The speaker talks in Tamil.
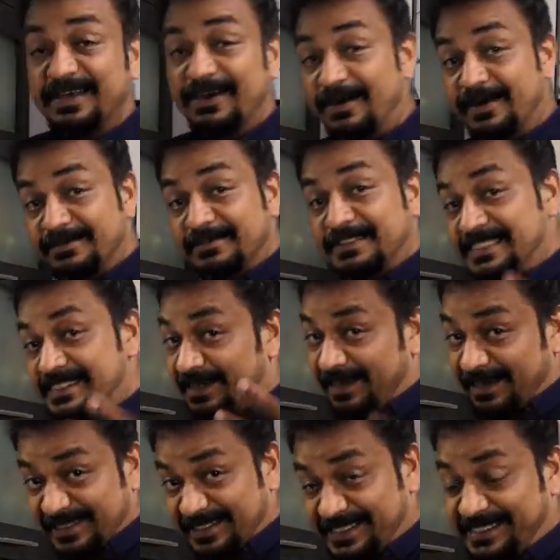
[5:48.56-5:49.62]
ஆற வச்சு
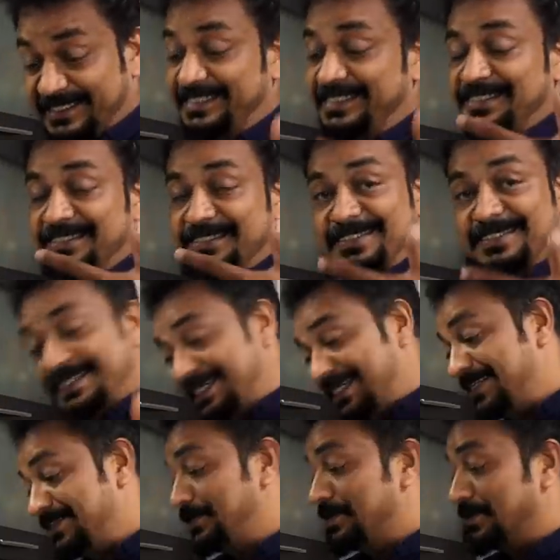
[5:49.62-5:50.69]
அரைச்சி
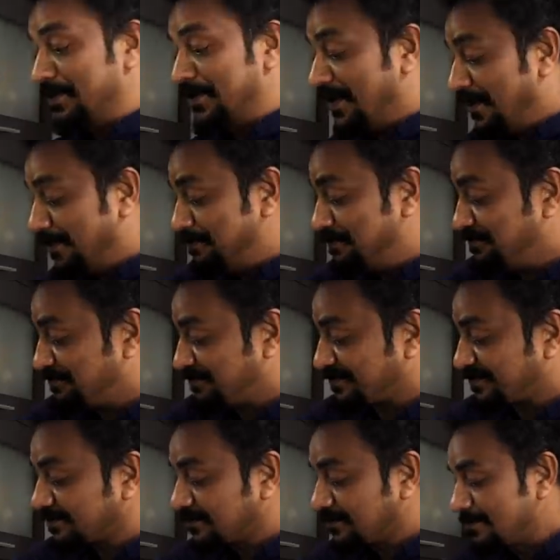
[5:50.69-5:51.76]
எடுத்துட்டோம்னா
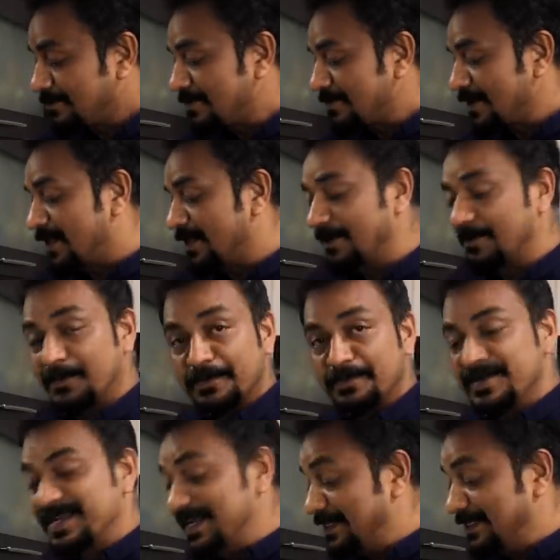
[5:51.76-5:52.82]
அதுக்கப்புறம்
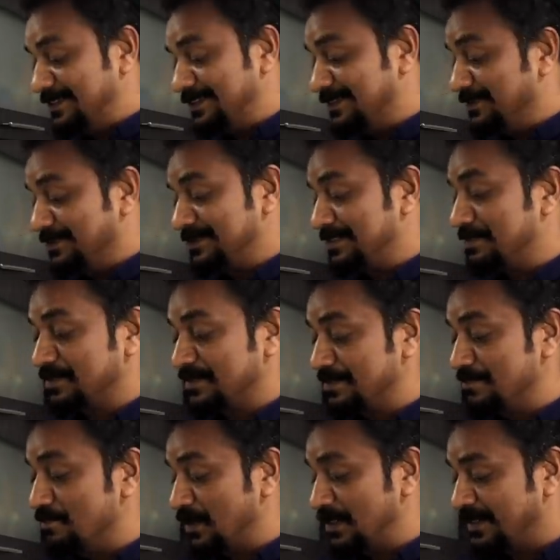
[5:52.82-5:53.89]
பிரியாணி செம்ம
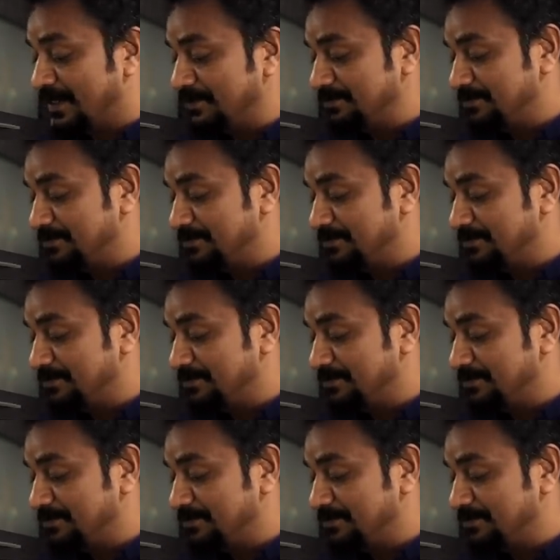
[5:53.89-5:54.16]
சிம்பிள் தான்